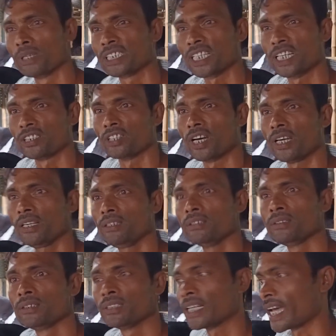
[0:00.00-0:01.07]
বেচে লাইতে হয়
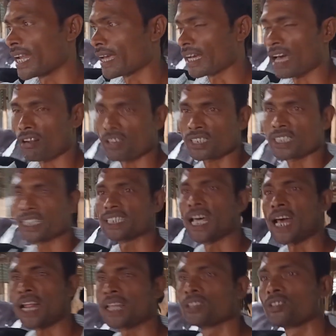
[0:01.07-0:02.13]
নাইলে কার কাছ থেকে
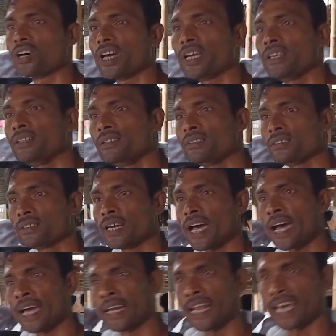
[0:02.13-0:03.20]
ধার আনতে হয়
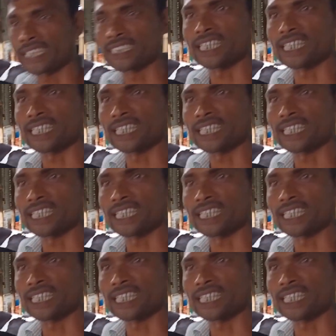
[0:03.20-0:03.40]
না এক